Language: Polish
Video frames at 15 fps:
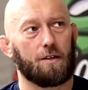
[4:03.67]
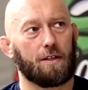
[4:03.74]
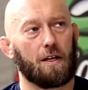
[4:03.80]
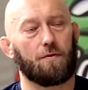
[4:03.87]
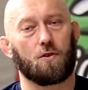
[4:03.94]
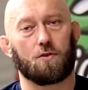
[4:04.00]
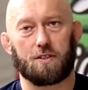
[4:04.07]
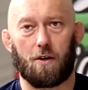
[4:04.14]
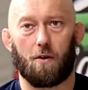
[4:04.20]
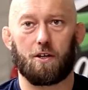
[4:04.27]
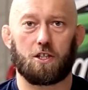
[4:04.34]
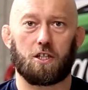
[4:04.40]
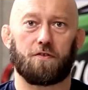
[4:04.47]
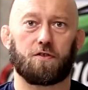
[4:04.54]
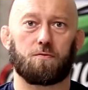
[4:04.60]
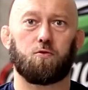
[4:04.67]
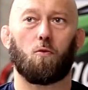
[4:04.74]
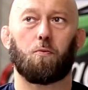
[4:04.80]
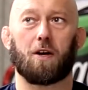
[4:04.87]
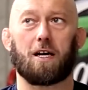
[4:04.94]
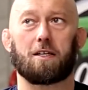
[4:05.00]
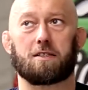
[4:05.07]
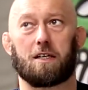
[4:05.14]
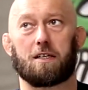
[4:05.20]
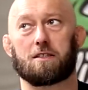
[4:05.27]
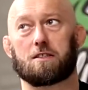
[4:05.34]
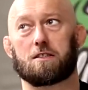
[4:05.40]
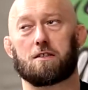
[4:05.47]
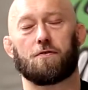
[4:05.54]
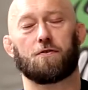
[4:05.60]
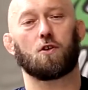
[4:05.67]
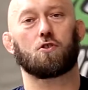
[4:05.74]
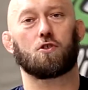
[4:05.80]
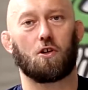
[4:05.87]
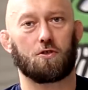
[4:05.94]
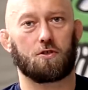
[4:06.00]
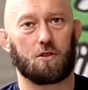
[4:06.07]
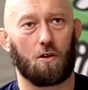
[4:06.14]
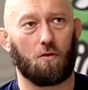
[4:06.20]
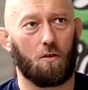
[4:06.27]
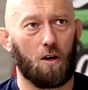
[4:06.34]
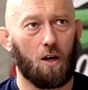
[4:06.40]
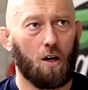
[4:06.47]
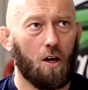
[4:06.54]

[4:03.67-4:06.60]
nawiązała się współpraca z wiodącą